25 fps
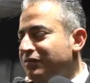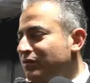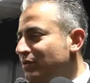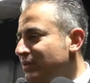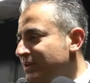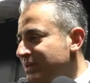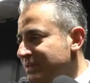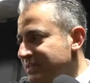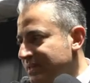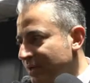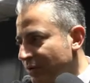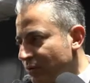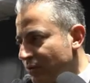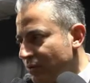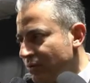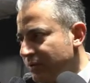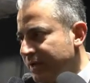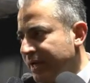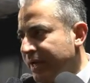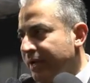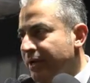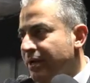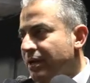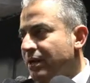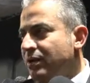
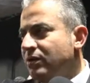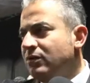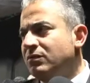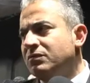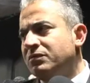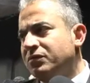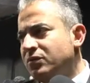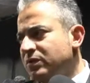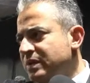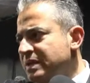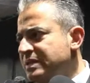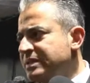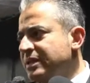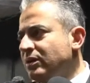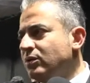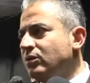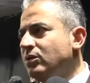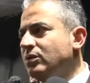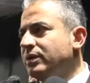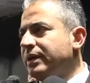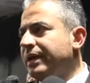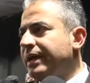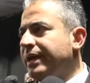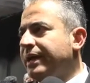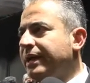fuorisalone, un
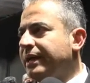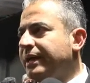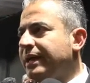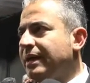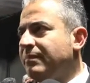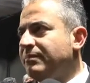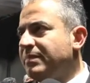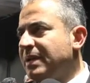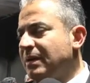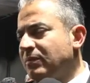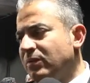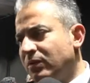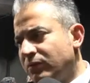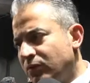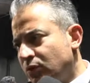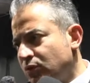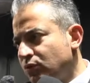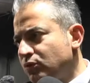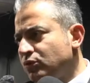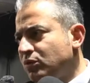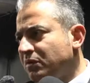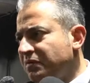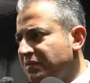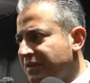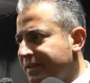fuorisalone che abbiamo
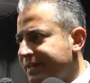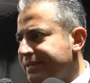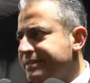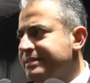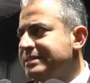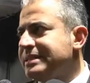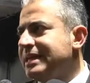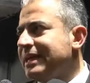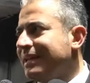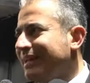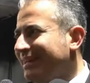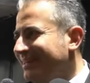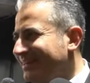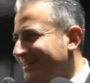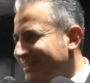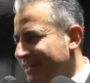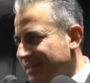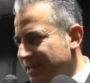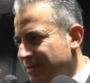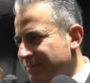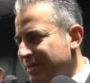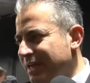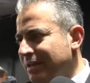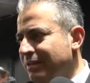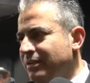voluto finanziare
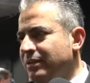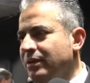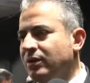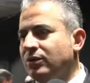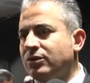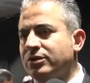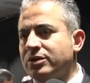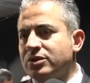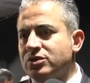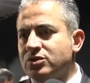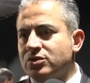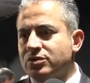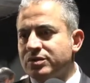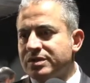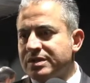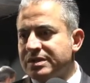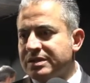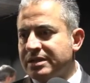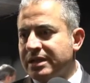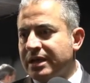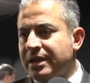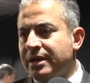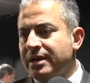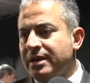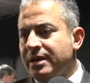interamente con
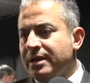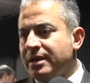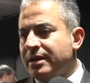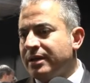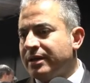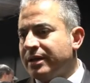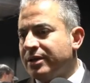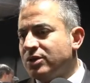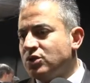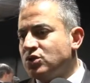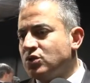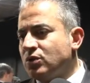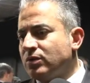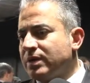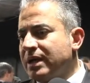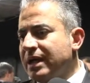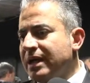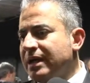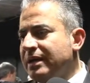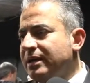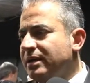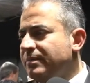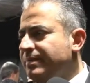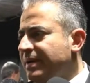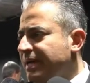risorse
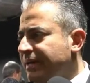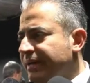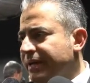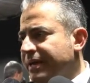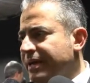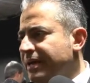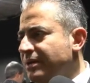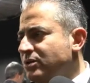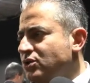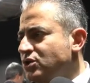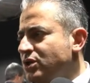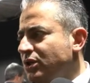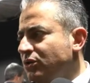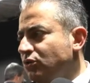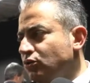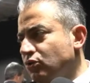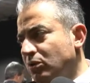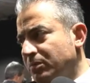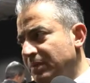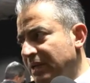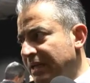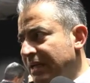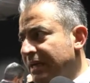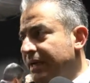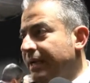regionali pari a
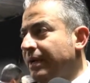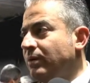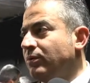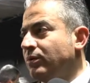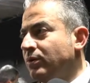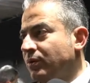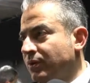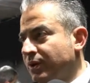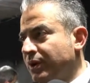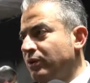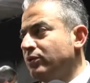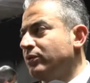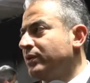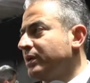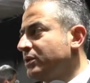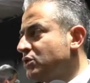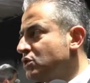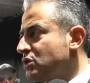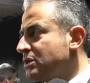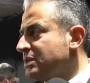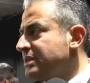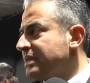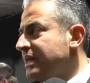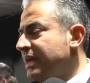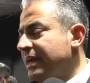100.000 euro. Credo che
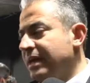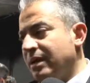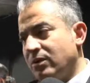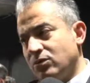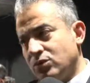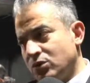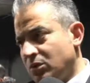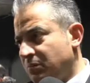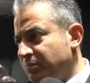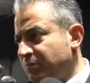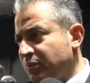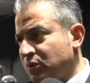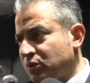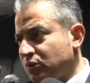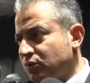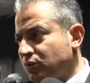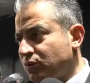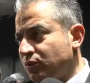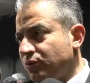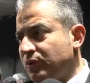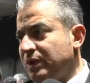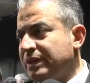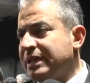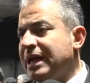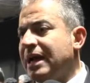ci sia
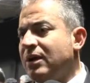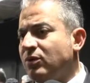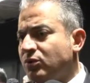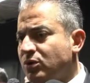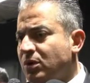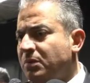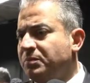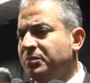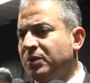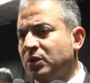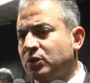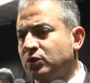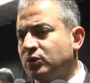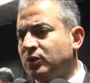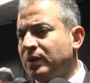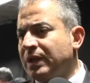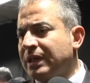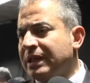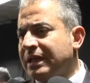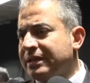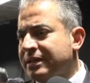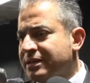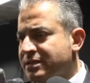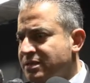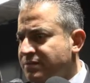un'opportunità,
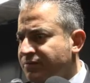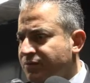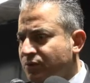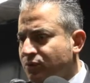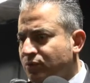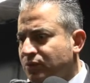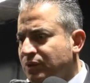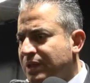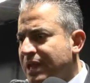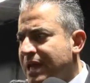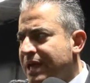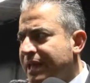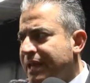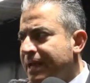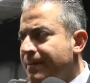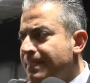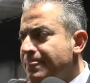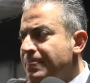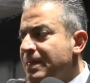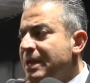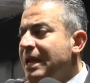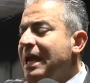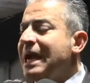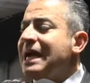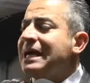un'opportunità da sfruttare
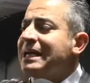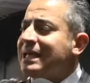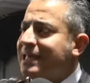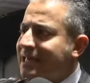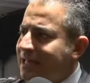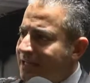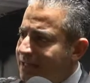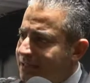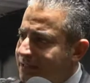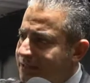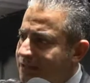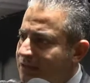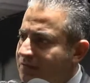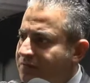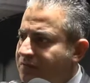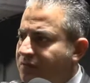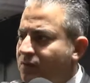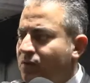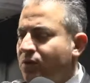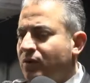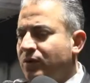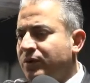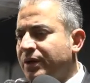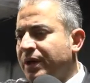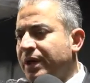anche al di
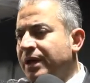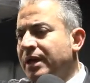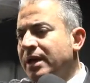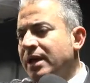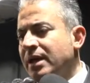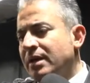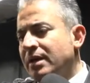fuori